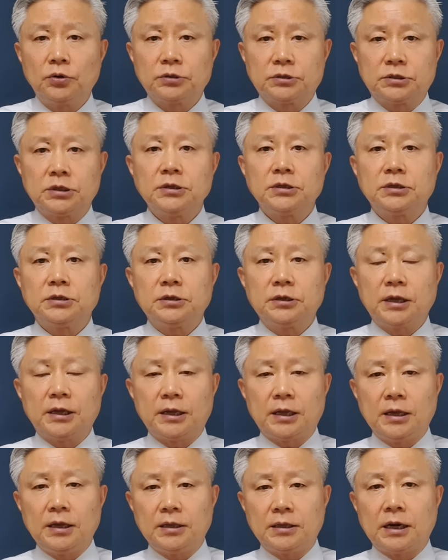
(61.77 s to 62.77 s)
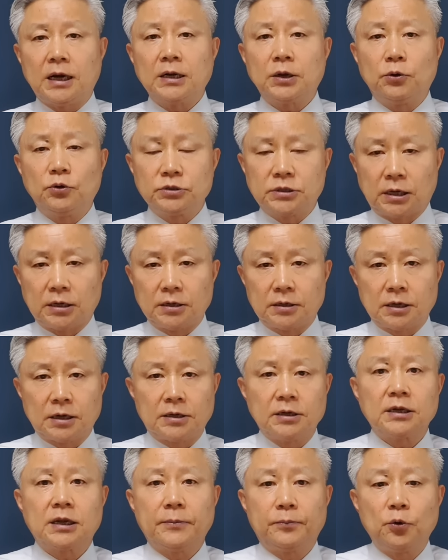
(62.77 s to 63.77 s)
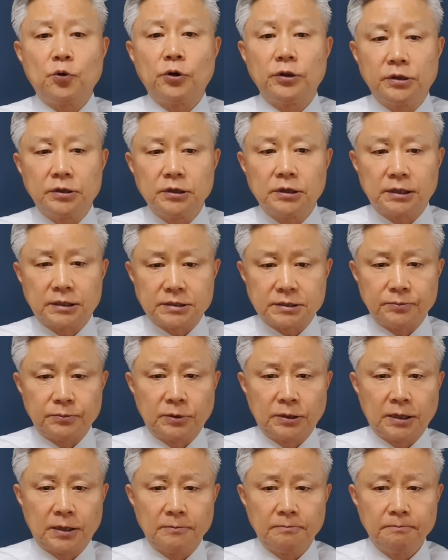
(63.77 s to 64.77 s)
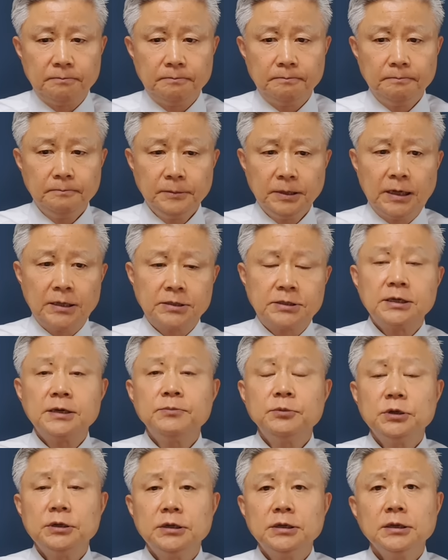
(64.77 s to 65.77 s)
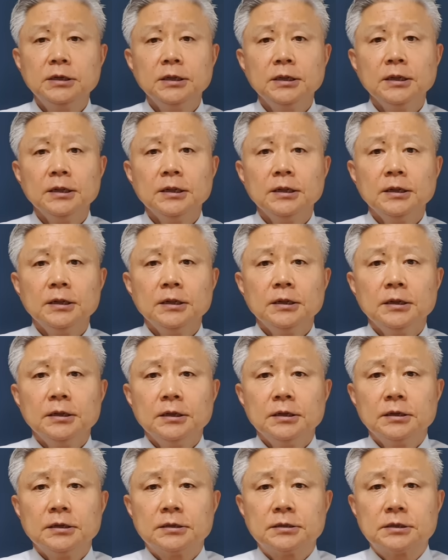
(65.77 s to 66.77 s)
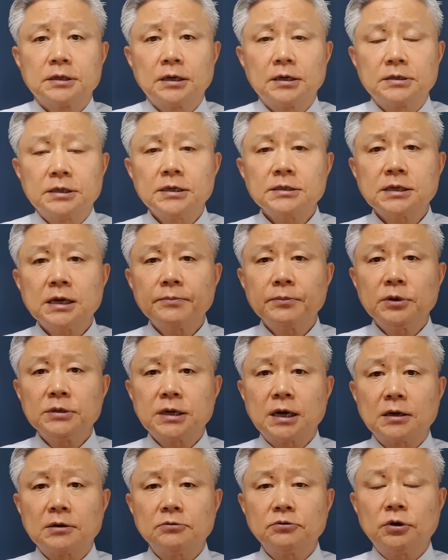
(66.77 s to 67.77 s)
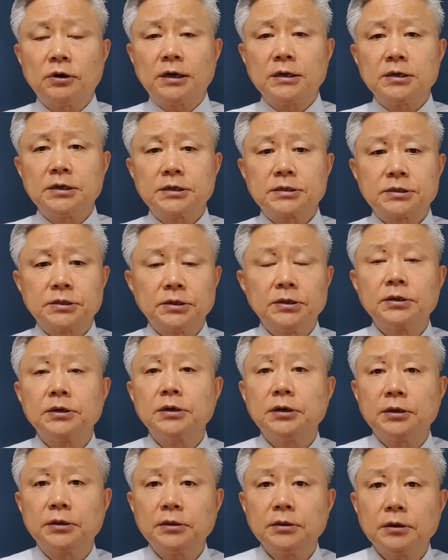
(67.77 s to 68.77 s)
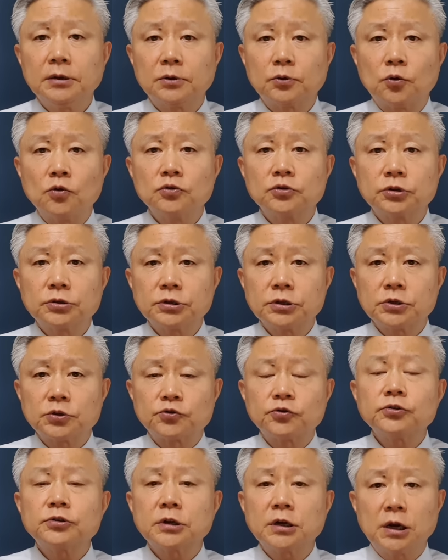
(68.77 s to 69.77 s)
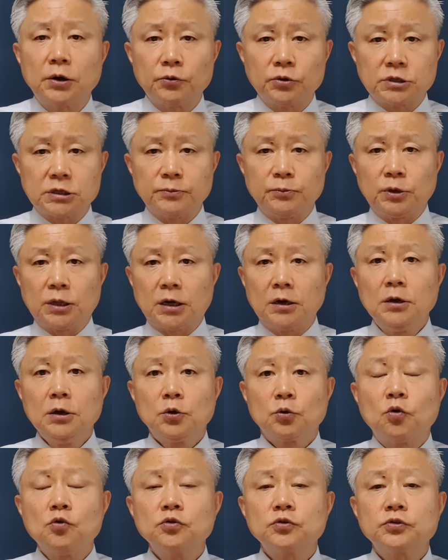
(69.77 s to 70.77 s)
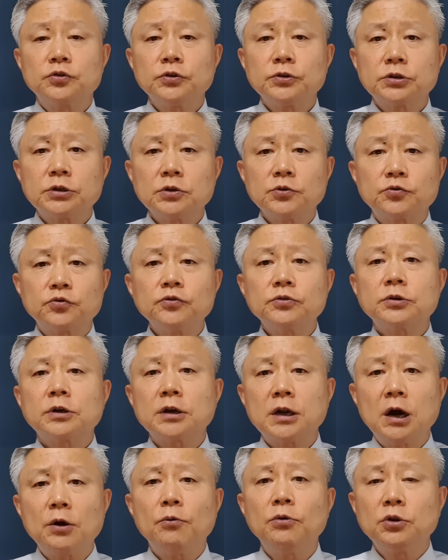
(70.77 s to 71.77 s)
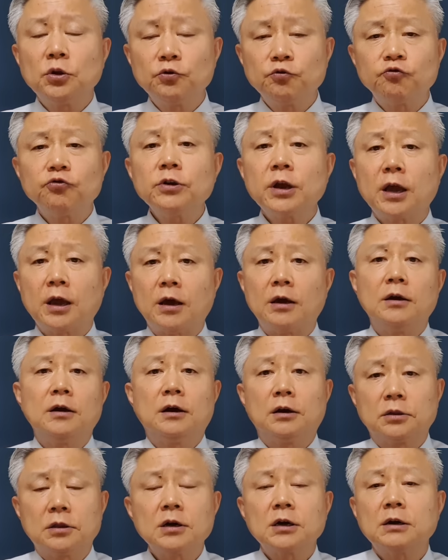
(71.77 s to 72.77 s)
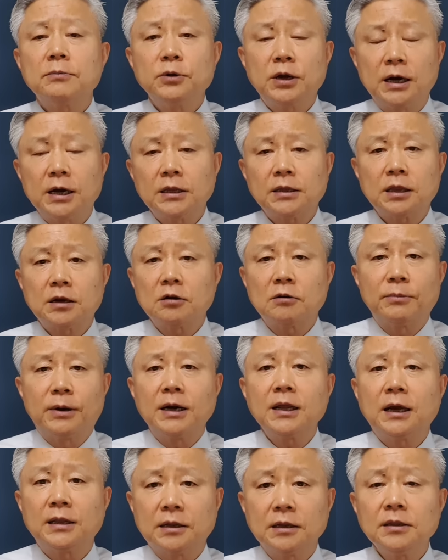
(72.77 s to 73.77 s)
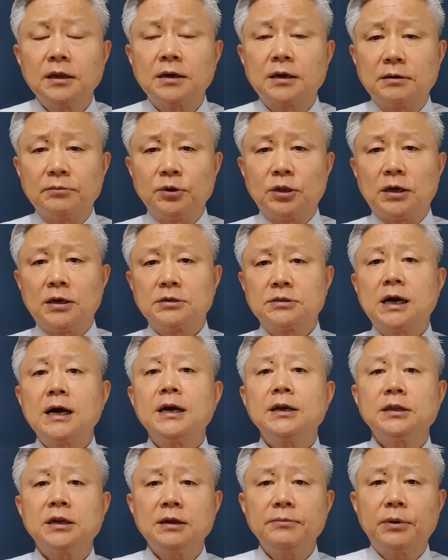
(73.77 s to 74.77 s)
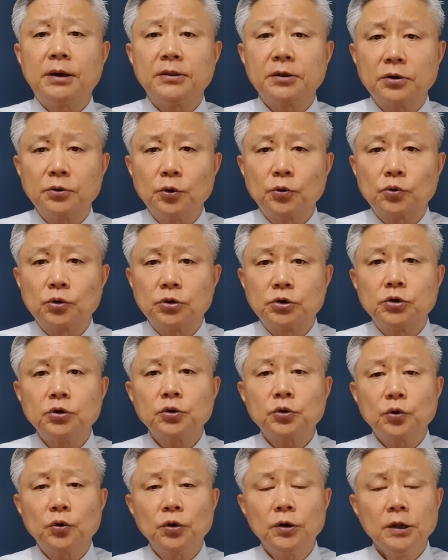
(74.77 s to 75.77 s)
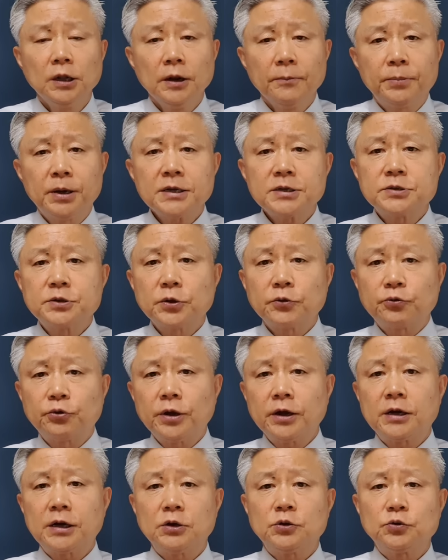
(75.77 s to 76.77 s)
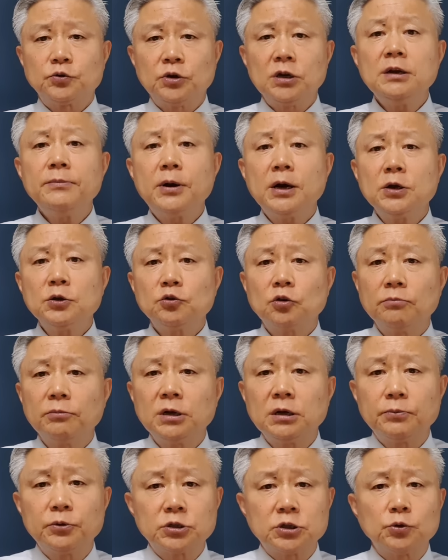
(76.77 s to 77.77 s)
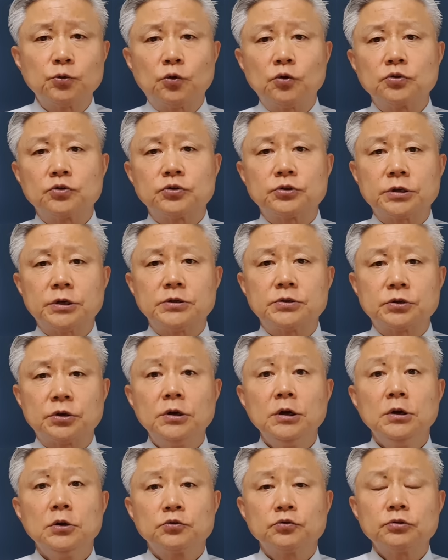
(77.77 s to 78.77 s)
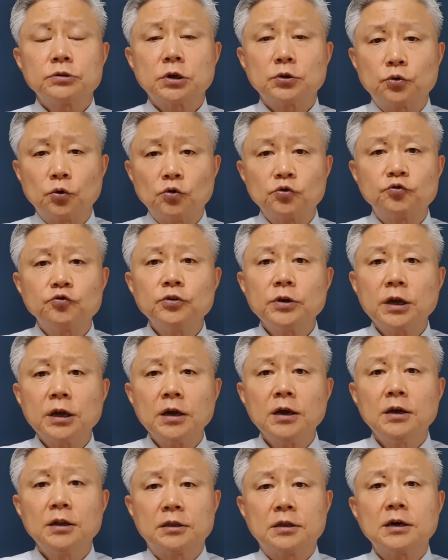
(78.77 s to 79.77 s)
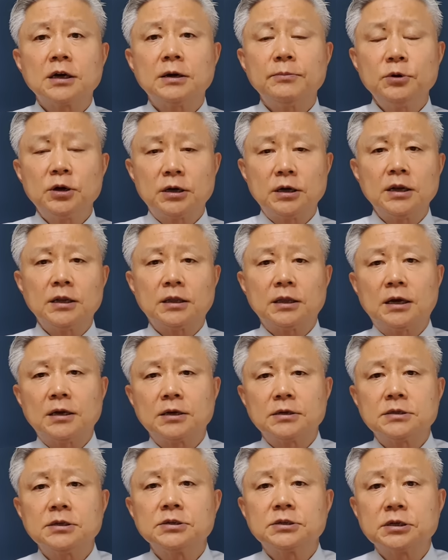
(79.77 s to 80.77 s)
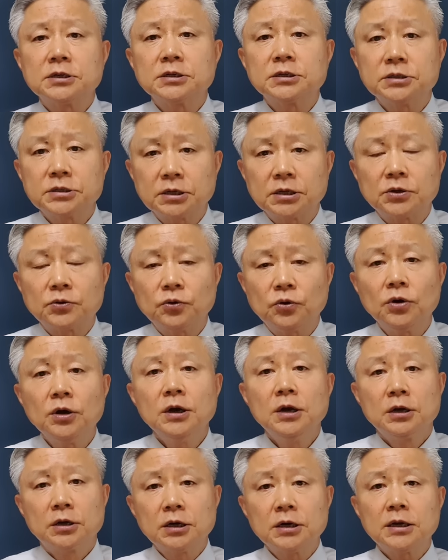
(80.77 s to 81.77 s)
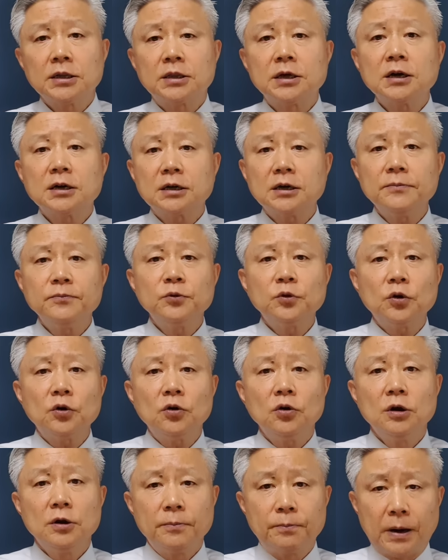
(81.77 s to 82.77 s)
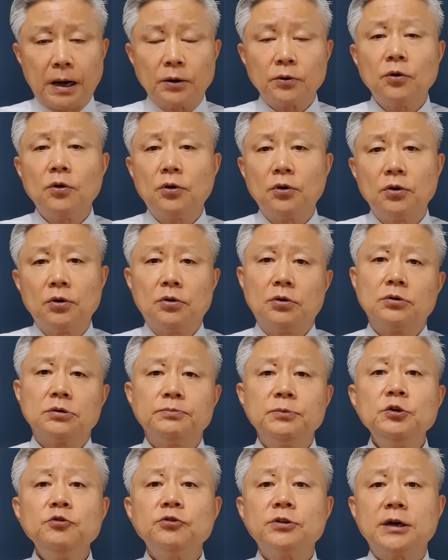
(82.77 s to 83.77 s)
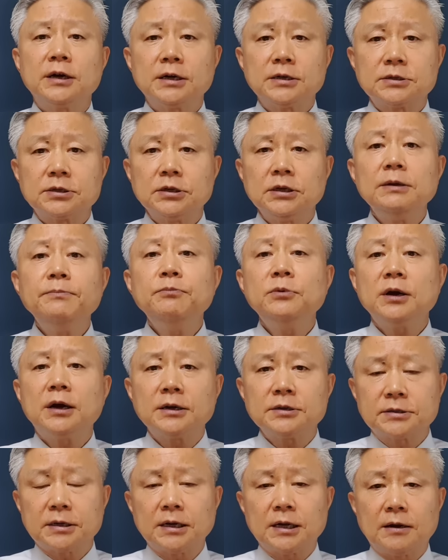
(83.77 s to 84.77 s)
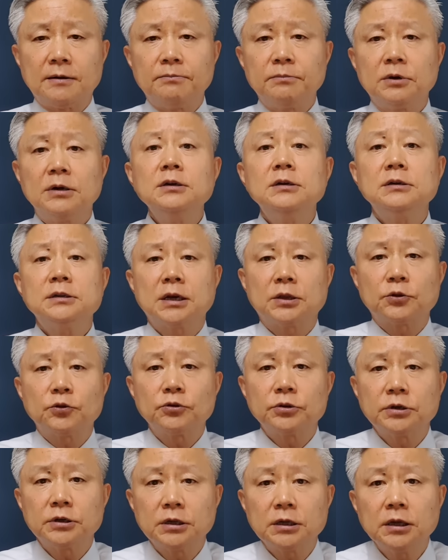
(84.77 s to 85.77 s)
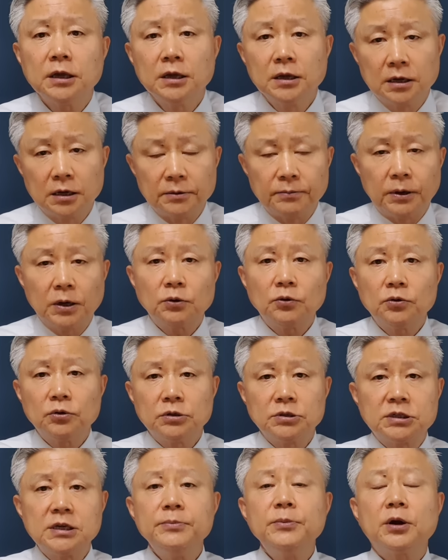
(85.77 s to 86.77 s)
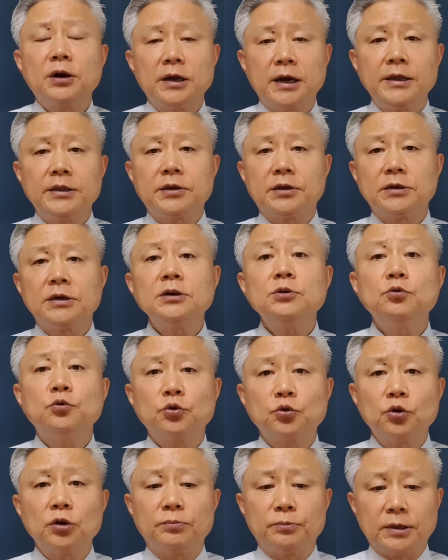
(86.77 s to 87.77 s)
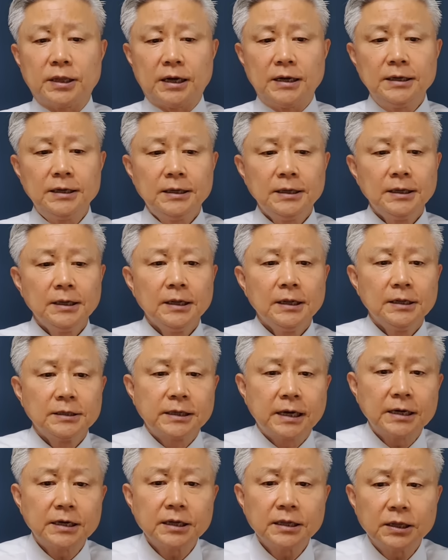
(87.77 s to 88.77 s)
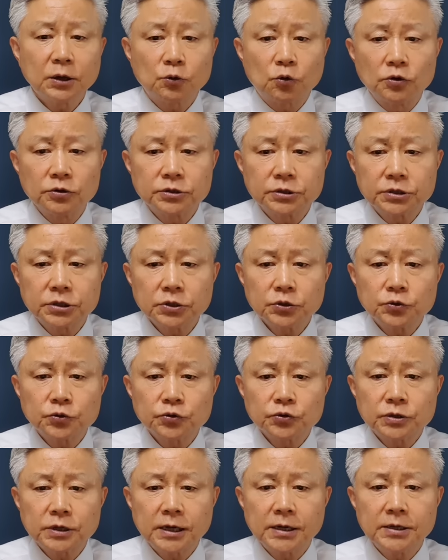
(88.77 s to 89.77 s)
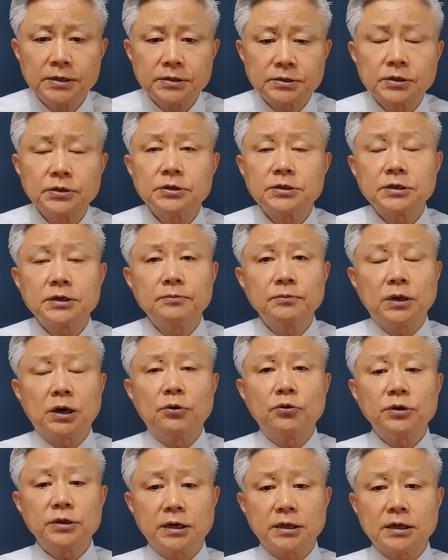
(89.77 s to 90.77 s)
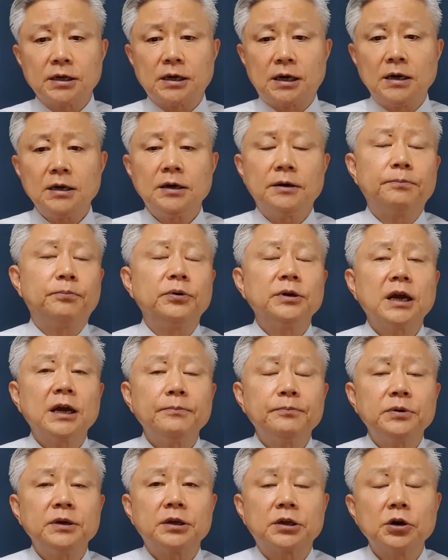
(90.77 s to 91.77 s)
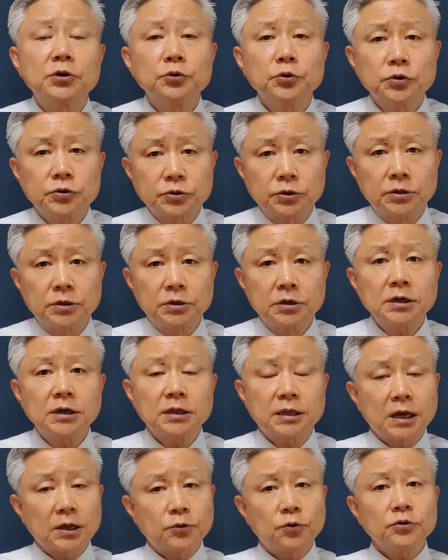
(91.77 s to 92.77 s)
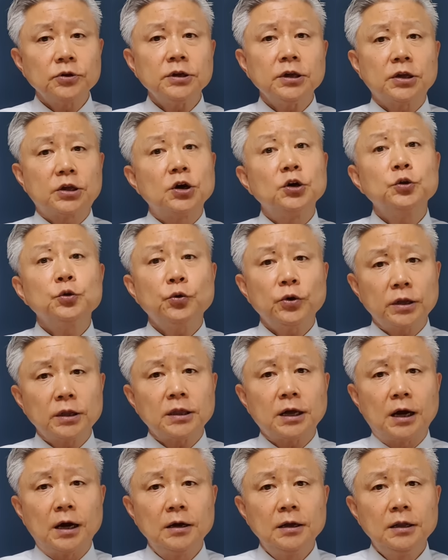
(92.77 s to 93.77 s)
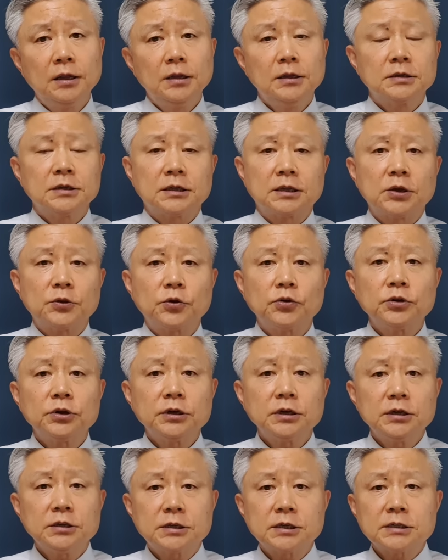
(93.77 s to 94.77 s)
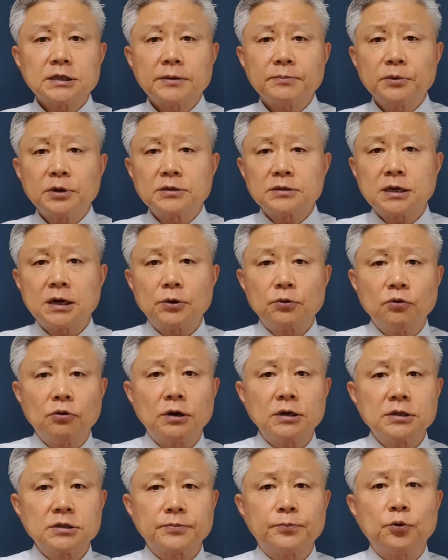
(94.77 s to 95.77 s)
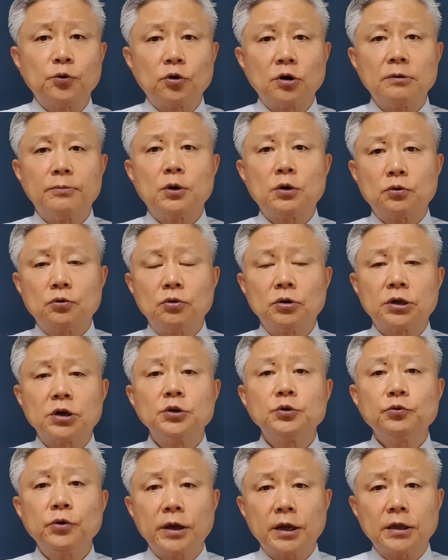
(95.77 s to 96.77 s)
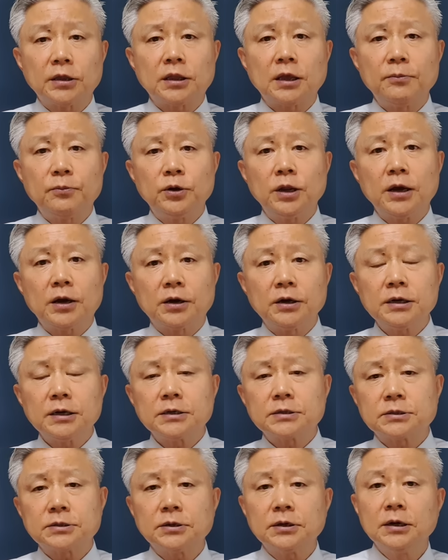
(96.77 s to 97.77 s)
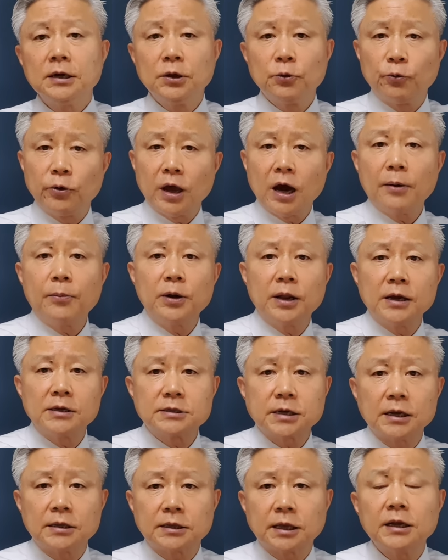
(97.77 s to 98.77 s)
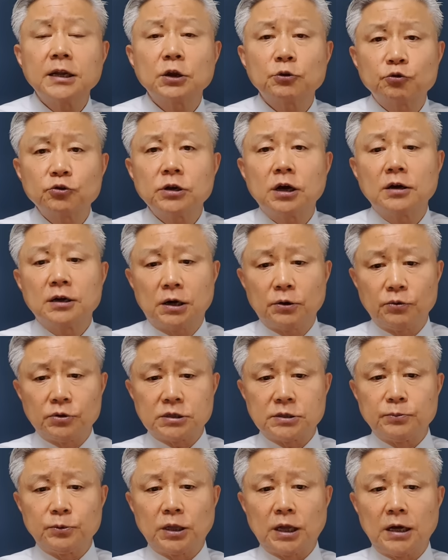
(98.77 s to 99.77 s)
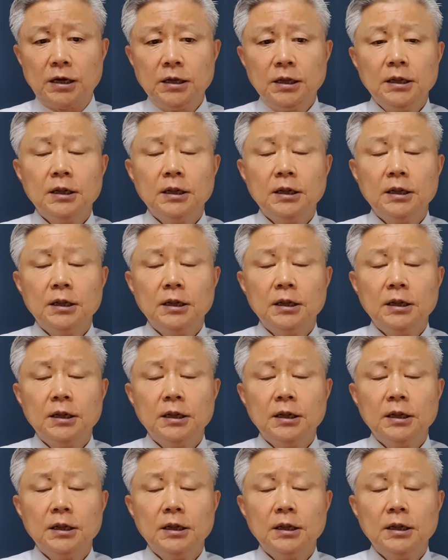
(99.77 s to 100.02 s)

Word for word: 어, 저들에게 따라오지 않을까. 그렇게 보고 있는 것 같습니다. 아, 지금 이저 최상별 사건과 관련해서는 어, 공수처에서 수사를 하고 있습니다. 공수처 수사를 하고 있는 중에 특검을 하겠다는 건 말이 안 된다는 겁니다. 자기들이 만들어 놓고 그것도 패스트 트랙 가지고 일방적으로 밀어붙인 공수처에서 수사 도중에 특검을 꺼냈다는 것은 정치적이고 거기 특검도 바로 어, 민주당에서 임명한 사람을 대통령이 바로 지명을 해야 되는 이런 구도입니다. 자 그런데 공수처 수사에서 지금 나오는 얘기가 VIP 경로설 그렇게 그러니까 대통령이 경로했다. 자, 대통령이 이차 상면 사고 관련해서 보고를 받고 경로했기 때문에 그래서 외압을 행사했다 이렇게 주장을 하고 있습니다.